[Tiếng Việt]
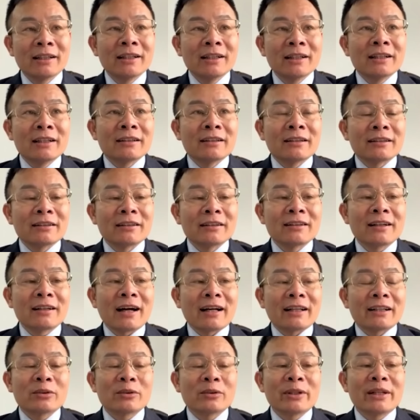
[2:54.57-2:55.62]
ờ, tất
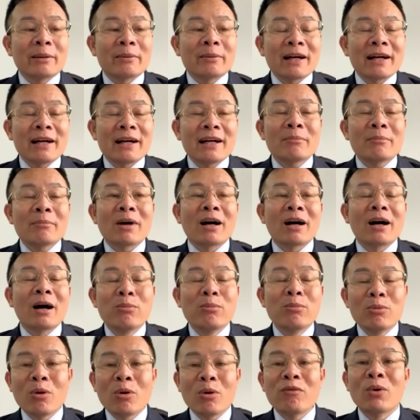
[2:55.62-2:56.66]
cả những doanh nghiệp khác mà
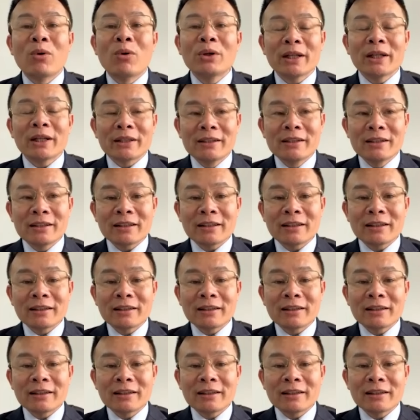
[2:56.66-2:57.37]
không có vốn nhà nước